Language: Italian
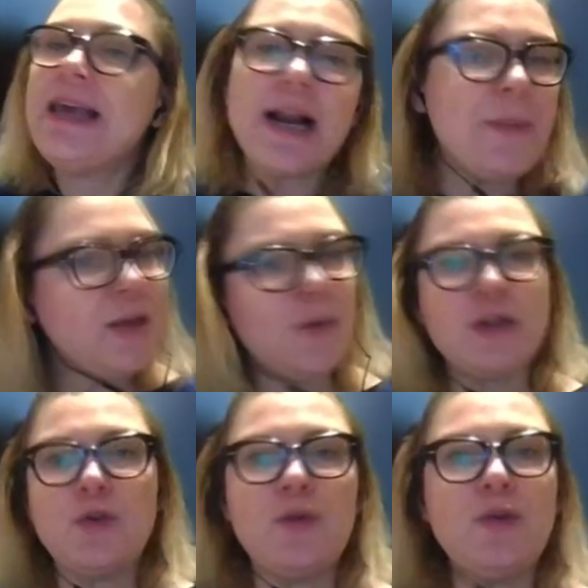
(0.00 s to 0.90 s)
Chiaramente
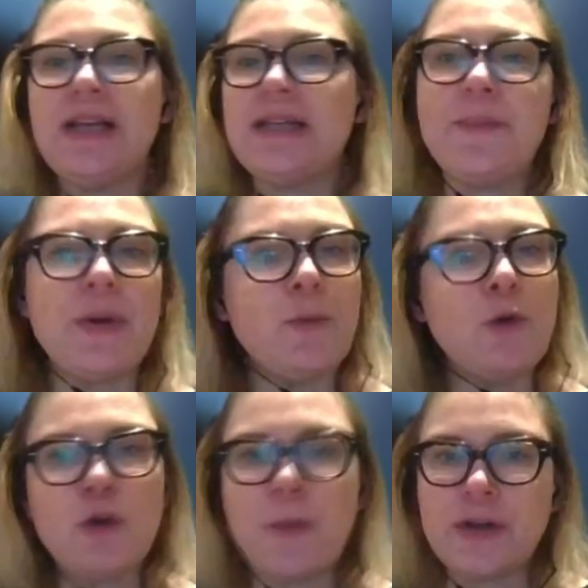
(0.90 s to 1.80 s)
una solitudine è sempre
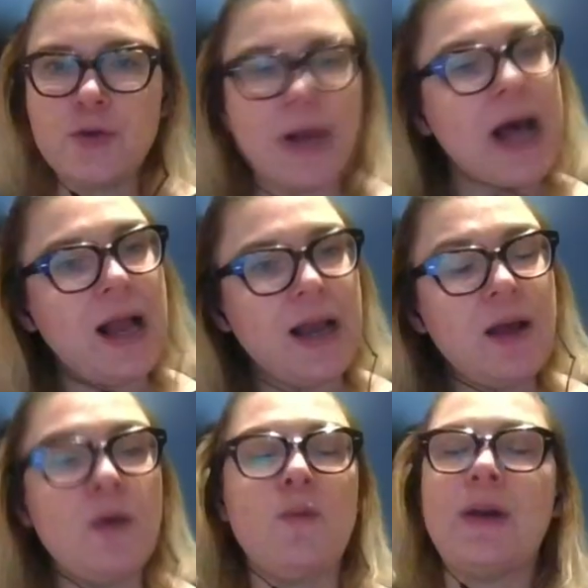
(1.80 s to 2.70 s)
molto
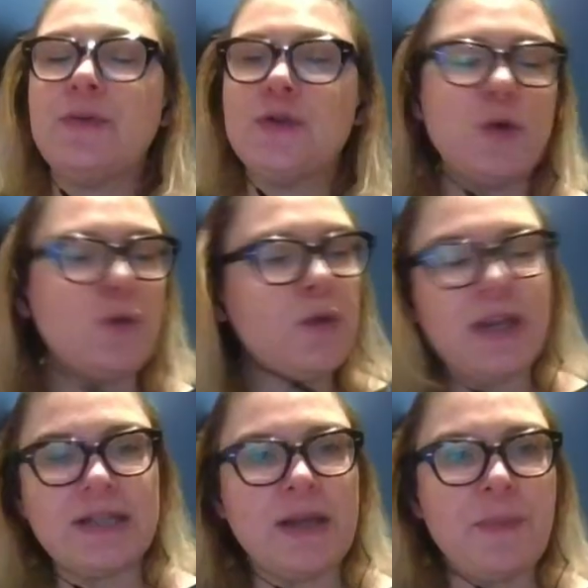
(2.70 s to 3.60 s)
personale, una
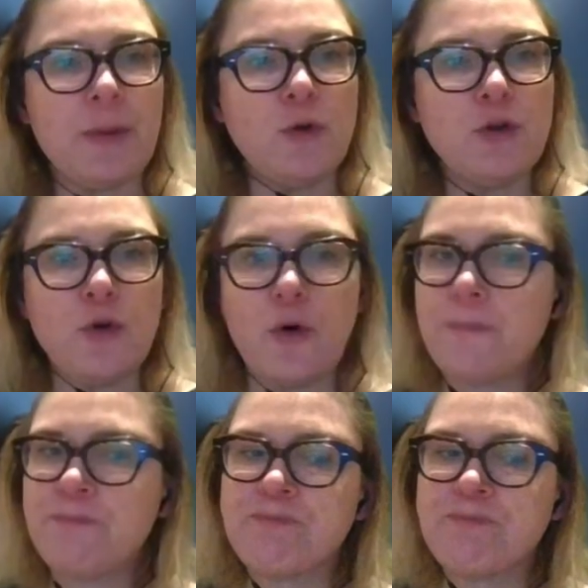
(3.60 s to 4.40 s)
solitudine è sempre molto mm,